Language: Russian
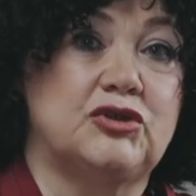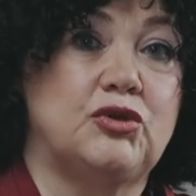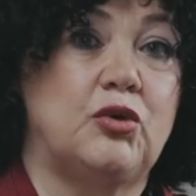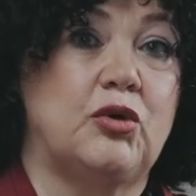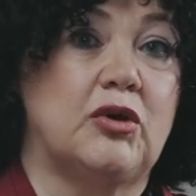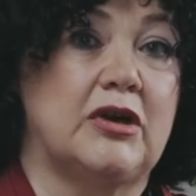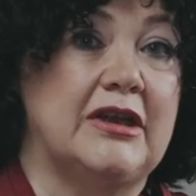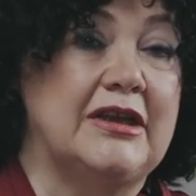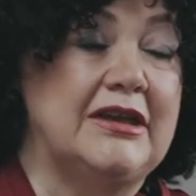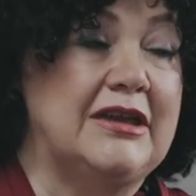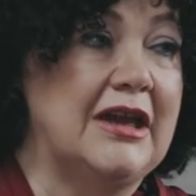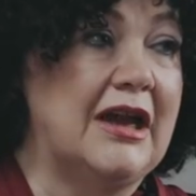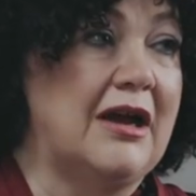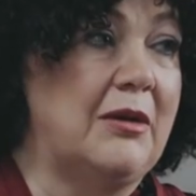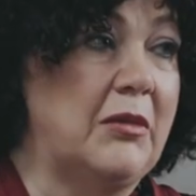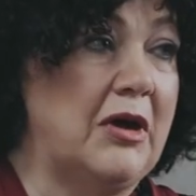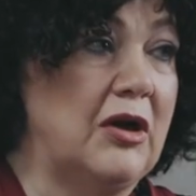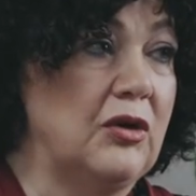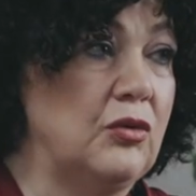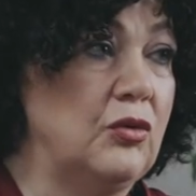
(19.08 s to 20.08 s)
которое
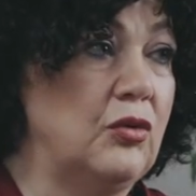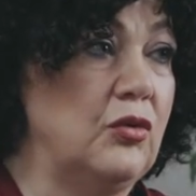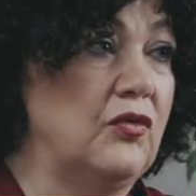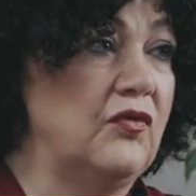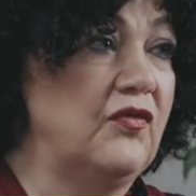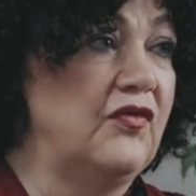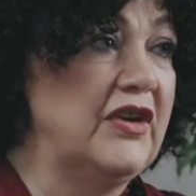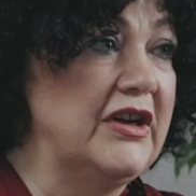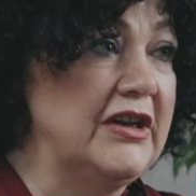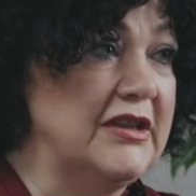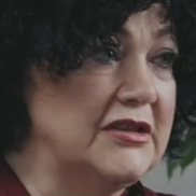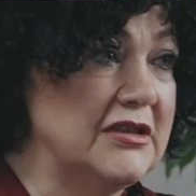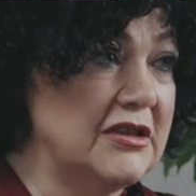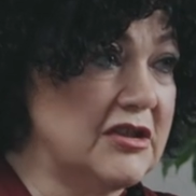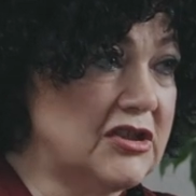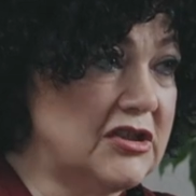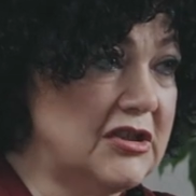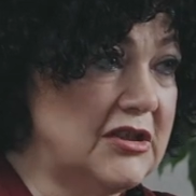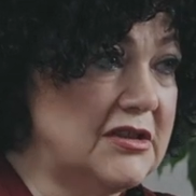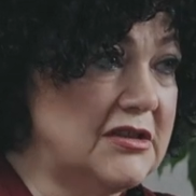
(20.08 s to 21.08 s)
я могу
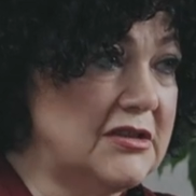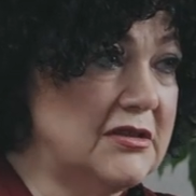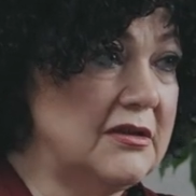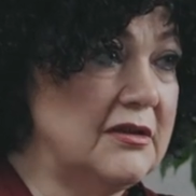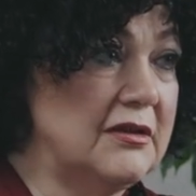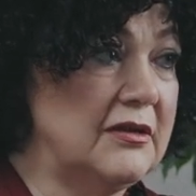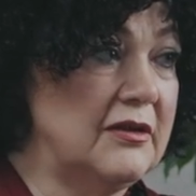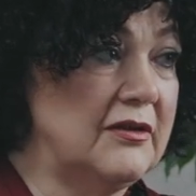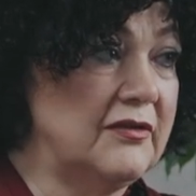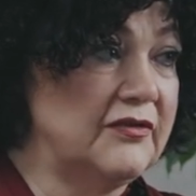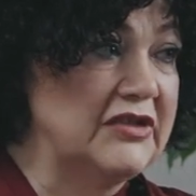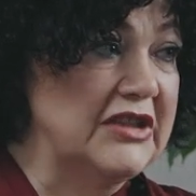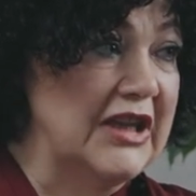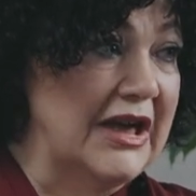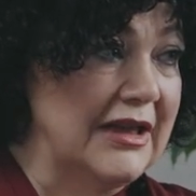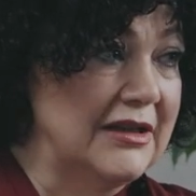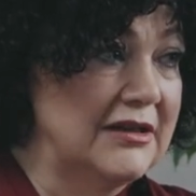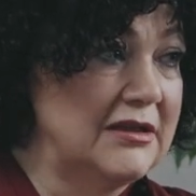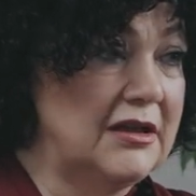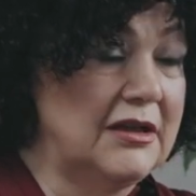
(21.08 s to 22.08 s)
выдержать в
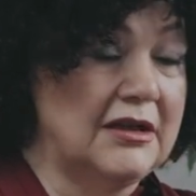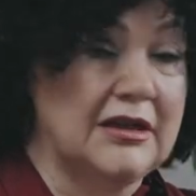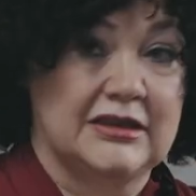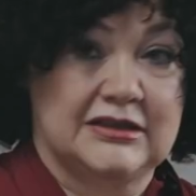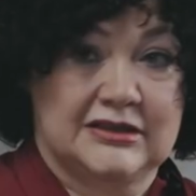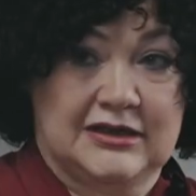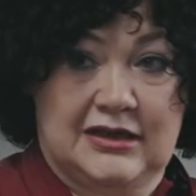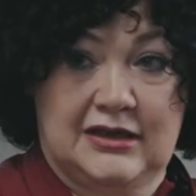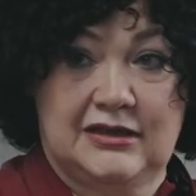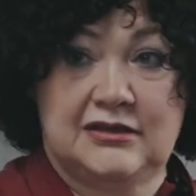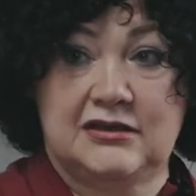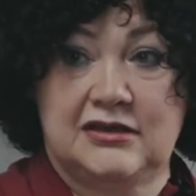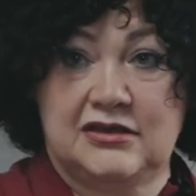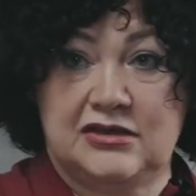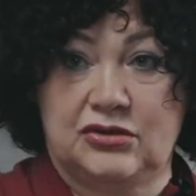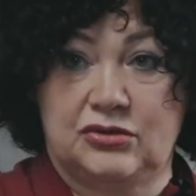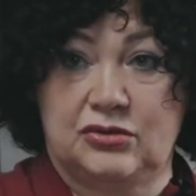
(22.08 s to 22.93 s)
данной конкретной